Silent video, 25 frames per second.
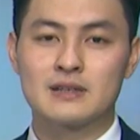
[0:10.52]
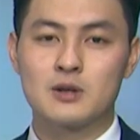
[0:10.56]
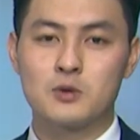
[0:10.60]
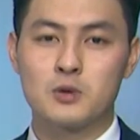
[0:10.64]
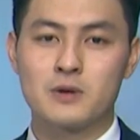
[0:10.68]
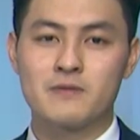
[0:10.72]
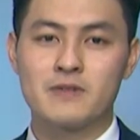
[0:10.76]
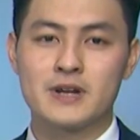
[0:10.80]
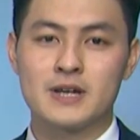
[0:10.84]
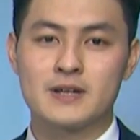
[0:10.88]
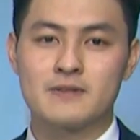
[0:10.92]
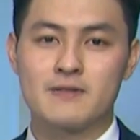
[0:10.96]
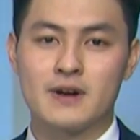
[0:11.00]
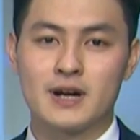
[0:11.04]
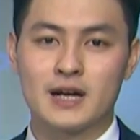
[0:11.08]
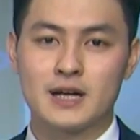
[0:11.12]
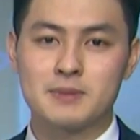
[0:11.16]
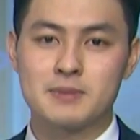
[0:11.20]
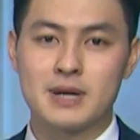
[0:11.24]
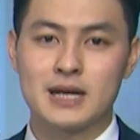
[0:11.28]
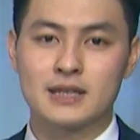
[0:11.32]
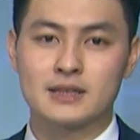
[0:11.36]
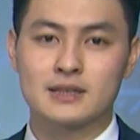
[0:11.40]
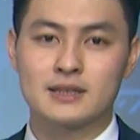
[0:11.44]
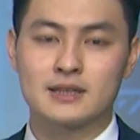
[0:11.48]
Thưa quý vị và các
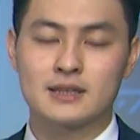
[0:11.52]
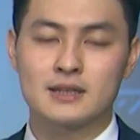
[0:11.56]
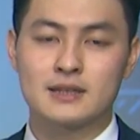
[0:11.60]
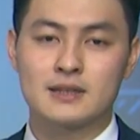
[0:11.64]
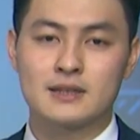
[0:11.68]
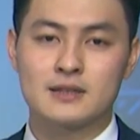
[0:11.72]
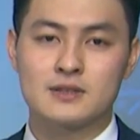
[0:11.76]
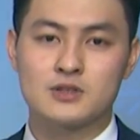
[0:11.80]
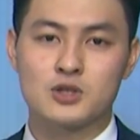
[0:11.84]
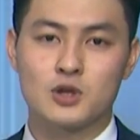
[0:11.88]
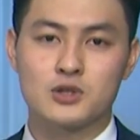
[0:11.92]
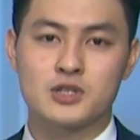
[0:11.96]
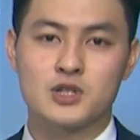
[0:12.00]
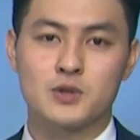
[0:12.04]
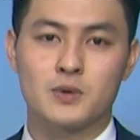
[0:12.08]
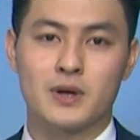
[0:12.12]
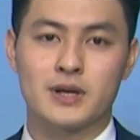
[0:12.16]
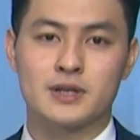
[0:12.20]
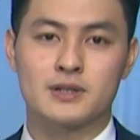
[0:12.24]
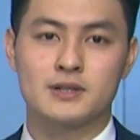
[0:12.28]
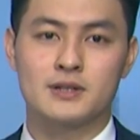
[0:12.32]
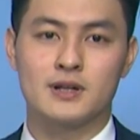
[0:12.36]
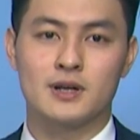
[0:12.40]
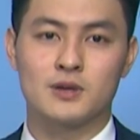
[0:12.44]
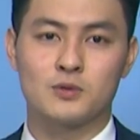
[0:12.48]
bạn, do chịu
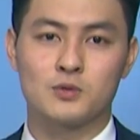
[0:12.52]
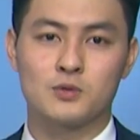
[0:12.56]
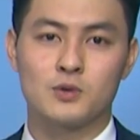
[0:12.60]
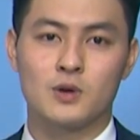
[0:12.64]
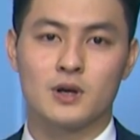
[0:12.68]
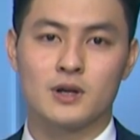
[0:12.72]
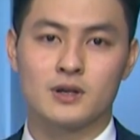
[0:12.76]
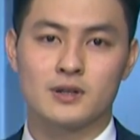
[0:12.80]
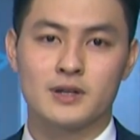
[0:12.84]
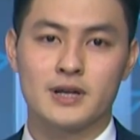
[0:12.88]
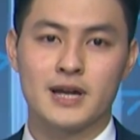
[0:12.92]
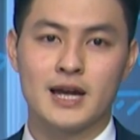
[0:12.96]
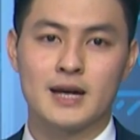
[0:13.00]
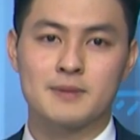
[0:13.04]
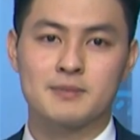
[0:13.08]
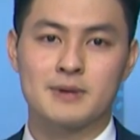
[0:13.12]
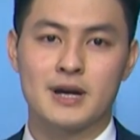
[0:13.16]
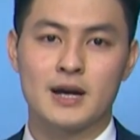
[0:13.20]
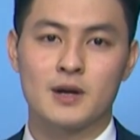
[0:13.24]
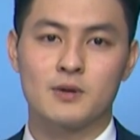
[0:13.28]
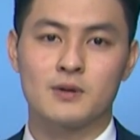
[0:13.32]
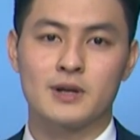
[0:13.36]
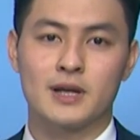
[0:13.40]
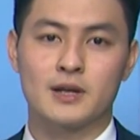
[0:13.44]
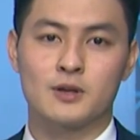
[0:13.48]
ảnh hưởng của lưỡi áp
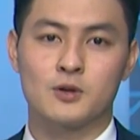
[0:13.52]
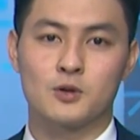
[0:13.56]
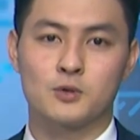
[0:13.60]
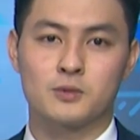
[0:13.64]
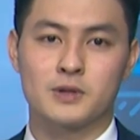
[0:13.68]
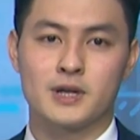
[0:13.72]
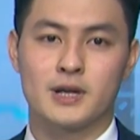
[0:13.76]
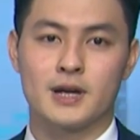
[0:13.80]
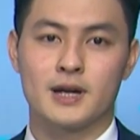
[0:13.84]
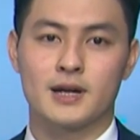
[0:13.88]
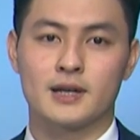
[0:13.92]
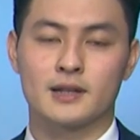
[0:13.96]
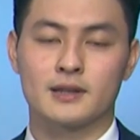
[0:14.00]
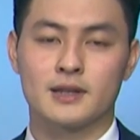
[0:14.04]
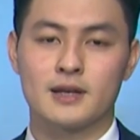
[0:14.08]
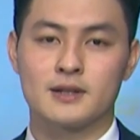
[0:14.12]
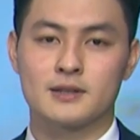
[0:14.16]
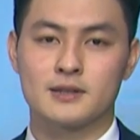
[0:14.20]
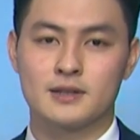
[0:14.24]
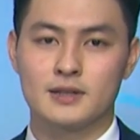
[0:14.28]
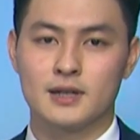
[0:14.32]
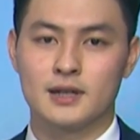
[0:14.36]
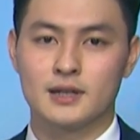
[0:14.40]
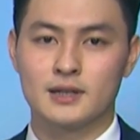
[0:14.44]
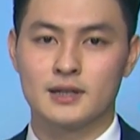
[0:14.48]
cao lạnh lục địa tăng
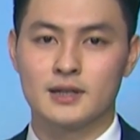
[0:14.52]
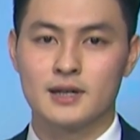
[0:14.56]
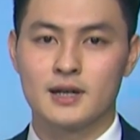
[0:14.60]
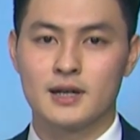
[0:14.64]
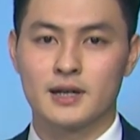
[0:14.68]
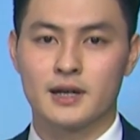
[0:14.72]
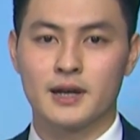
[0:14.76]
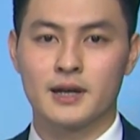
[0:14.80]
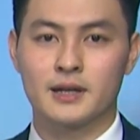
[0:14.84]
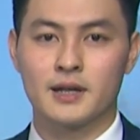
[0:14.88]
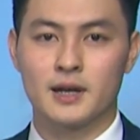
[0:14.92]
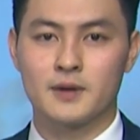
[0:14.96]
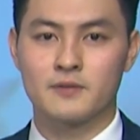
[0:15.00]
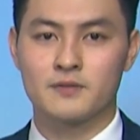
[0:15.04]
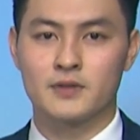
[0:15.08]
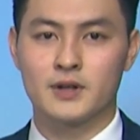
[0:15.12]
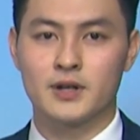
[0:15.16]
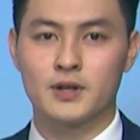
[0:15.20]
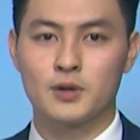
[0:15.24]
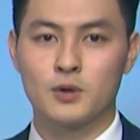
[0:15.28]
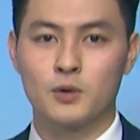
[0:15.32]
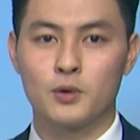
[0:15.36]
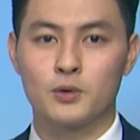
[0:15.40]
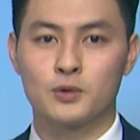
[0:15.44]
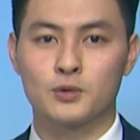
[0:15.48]
cường kết hợp
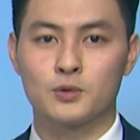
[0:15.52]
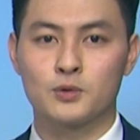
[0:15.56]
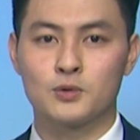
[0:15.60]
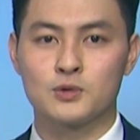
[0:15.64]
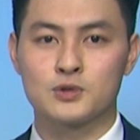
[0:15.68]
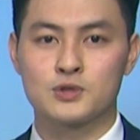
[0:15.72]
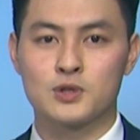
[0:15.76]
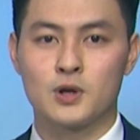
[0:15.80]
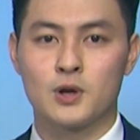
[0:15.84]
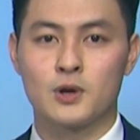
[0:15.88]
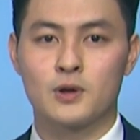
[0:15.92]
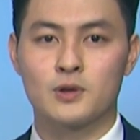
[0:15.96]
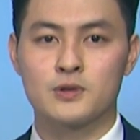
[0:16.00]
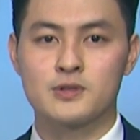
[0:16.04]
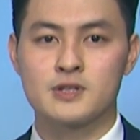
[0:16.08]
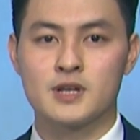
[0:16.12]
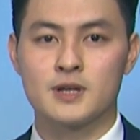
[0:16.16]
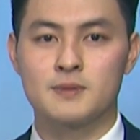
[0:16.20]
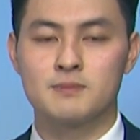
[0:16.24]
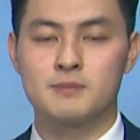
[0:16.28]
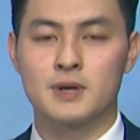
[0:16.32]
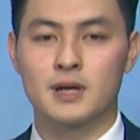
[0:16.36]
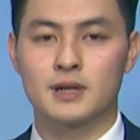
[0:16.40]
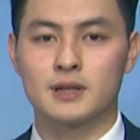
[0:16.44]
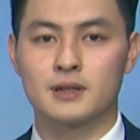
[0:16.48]
với hội tụ gió
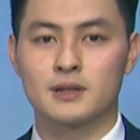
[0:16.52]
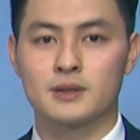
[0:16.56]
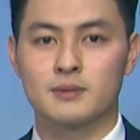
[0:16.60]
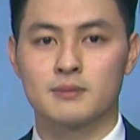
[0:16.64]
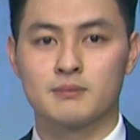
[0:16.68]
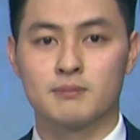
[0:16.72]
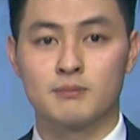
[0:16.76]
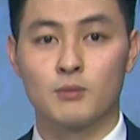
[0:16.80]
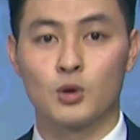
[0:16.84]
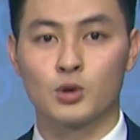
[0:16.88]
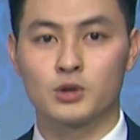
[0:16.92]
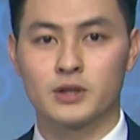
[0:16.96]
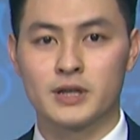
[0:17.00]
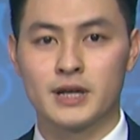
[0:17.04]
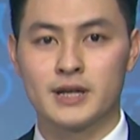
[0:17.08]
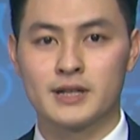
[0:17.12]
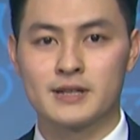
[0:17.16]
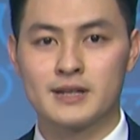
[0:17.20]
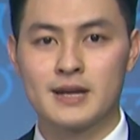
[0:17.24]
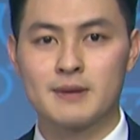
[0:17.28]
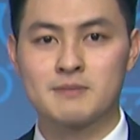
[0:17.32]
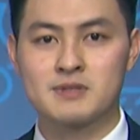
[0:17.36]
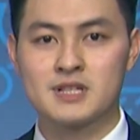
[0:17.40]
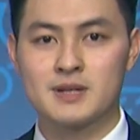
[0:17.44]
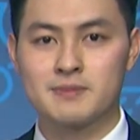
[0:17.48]
trên mực một
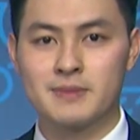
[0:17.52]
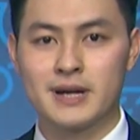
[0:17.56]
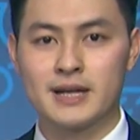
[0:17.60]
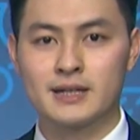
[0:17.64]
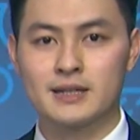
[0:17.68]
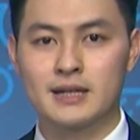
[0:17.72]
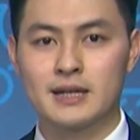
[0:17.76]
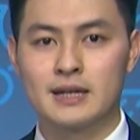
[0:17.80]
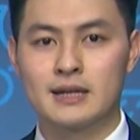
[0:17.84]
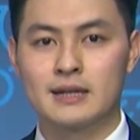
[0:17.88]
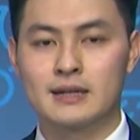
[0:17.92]
nghìn năm trăm mét,